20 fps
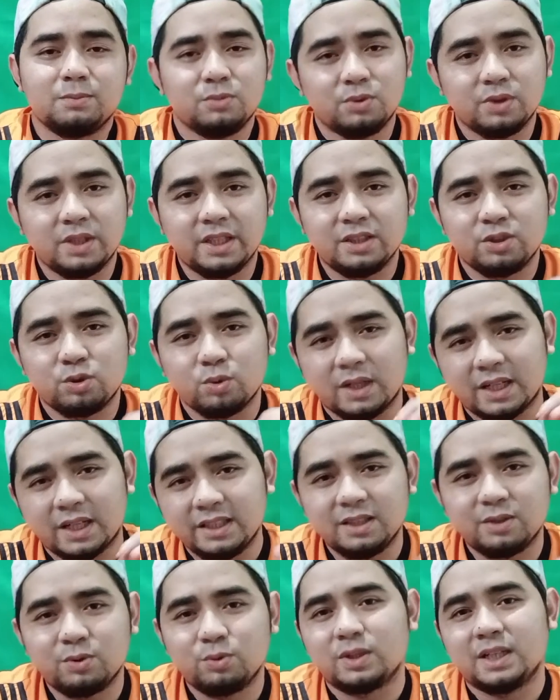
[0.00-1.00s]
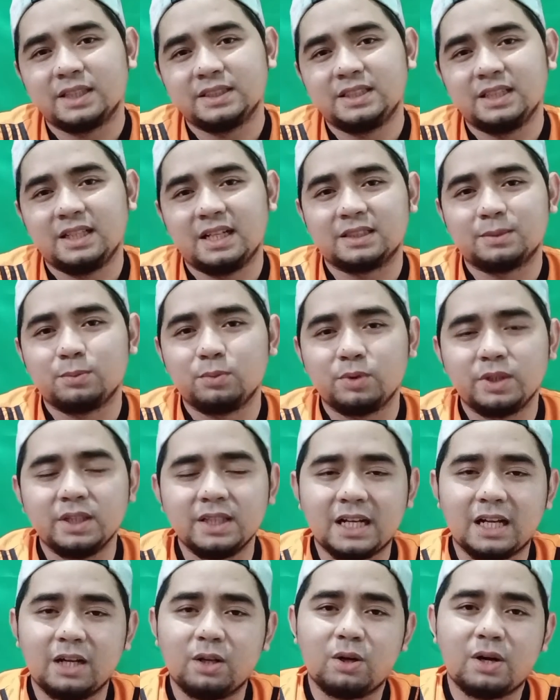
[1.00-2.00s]
mungkin suaranya kurang jelas.
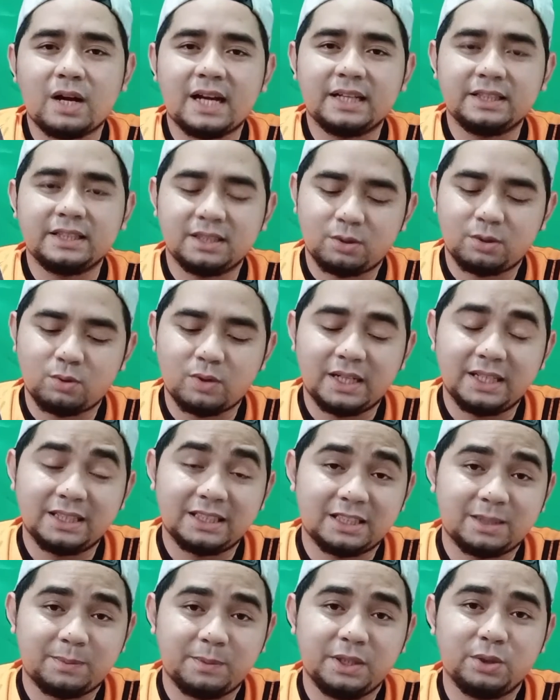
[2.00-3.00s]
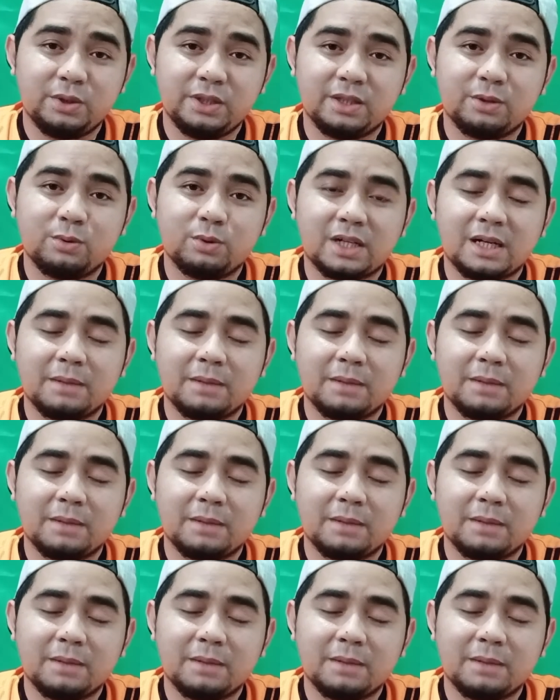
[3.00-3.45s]
Mungkin kalau hanya kualitas videonya